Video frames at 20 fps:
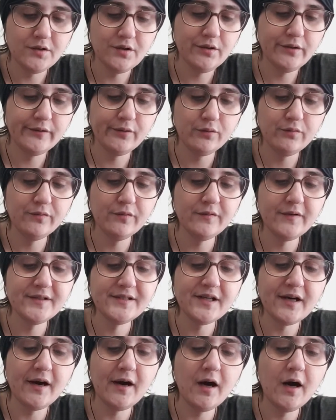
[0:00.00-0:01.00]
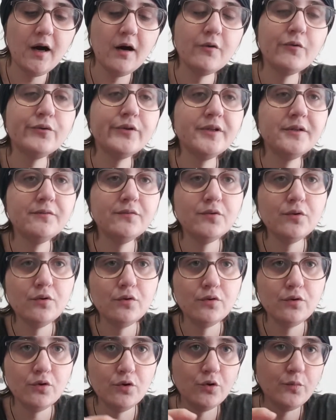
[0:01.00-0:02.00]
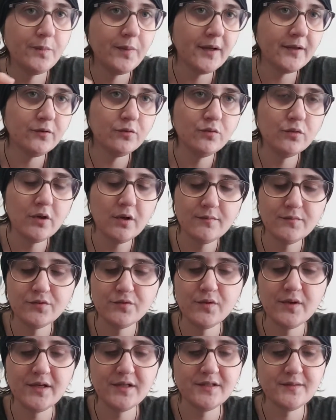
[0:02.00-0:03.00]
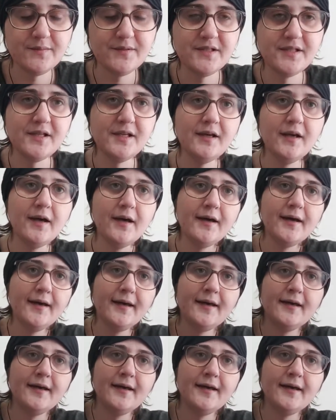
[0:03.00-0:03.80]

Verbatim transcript: j'en ai trouvé on va dire un au niveau le, le plateau comme je vous l'ai expliqué.